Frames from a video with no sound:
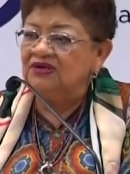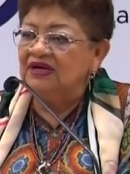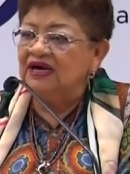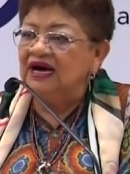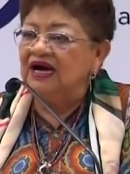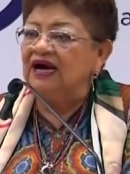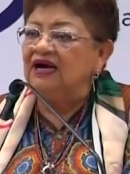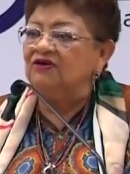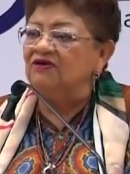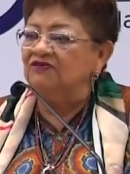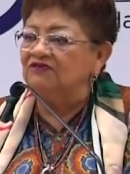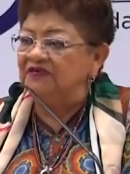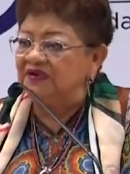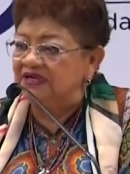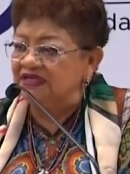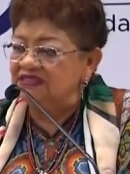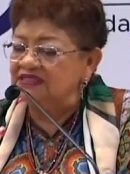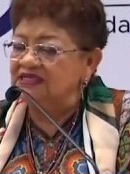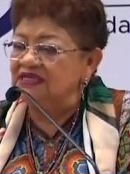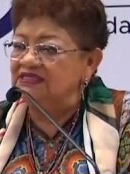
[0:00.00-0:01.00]
a
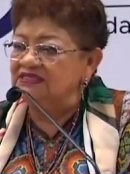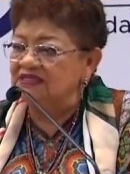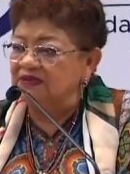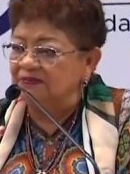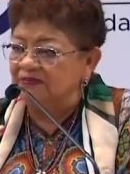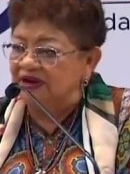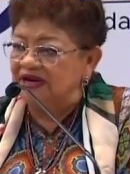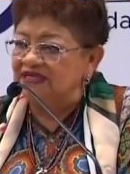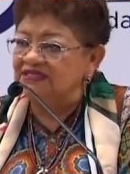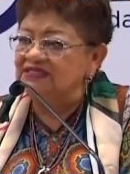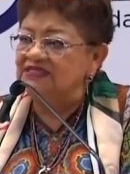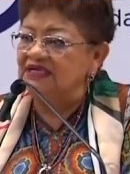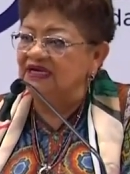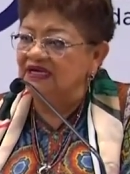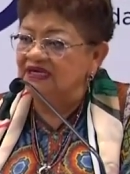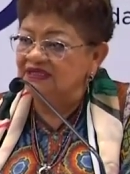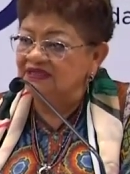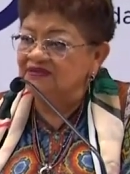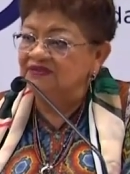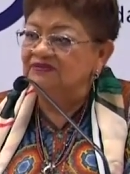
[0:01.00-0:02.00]
conferencias de prensa
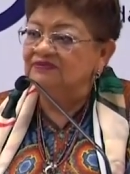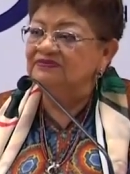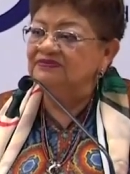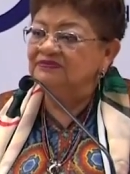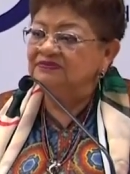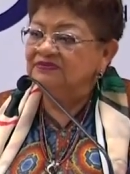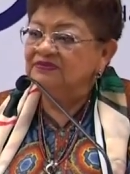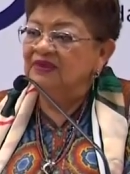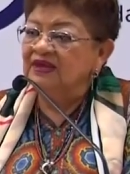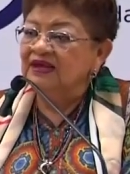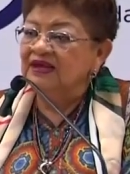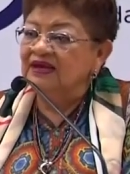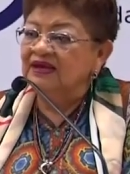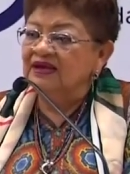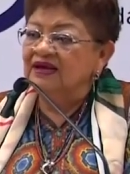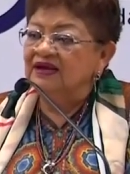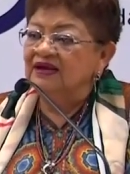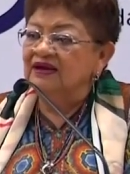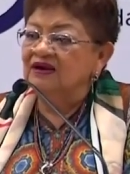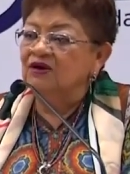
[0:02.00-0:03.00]

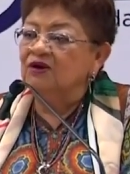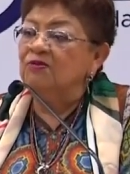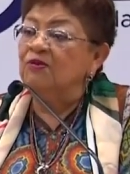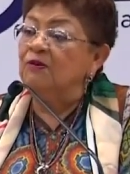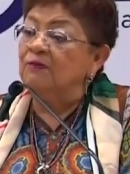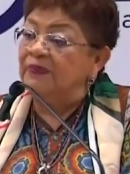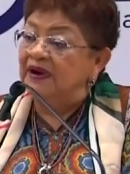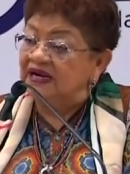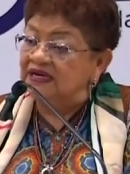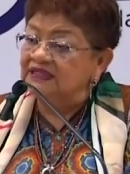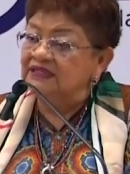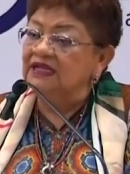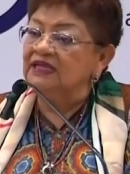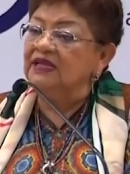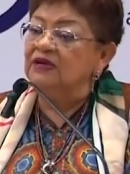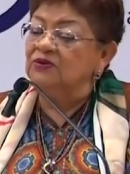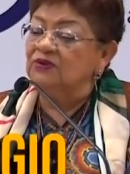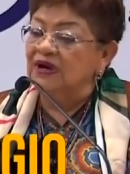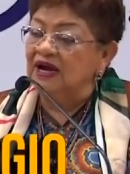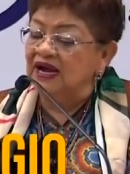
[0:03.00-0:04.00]
como parte
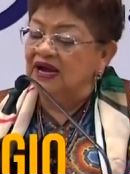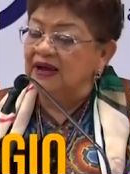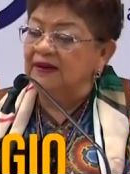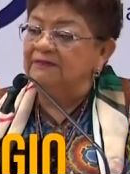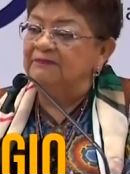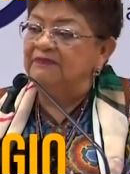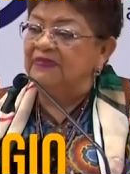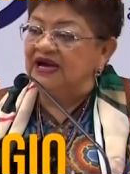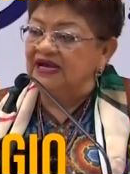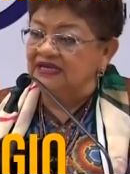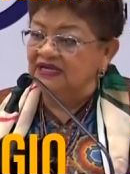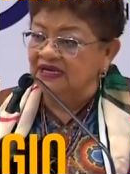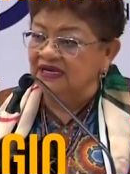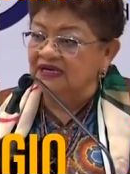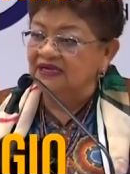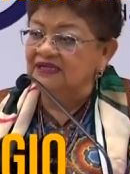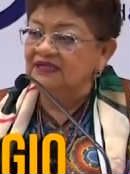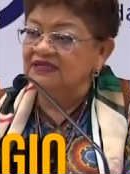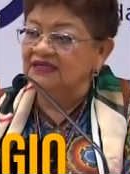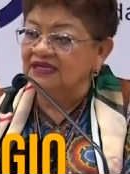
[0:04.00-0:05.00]
de una
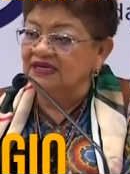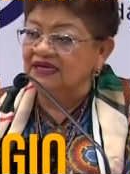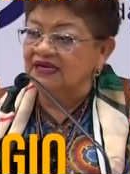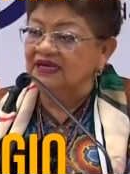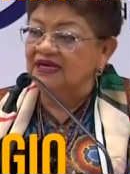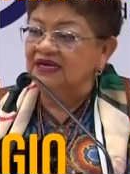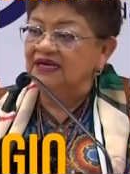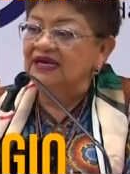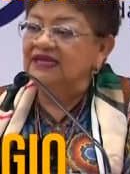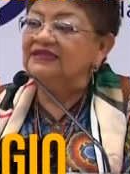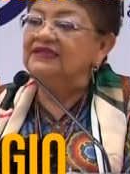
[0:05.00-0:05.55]
campaña de,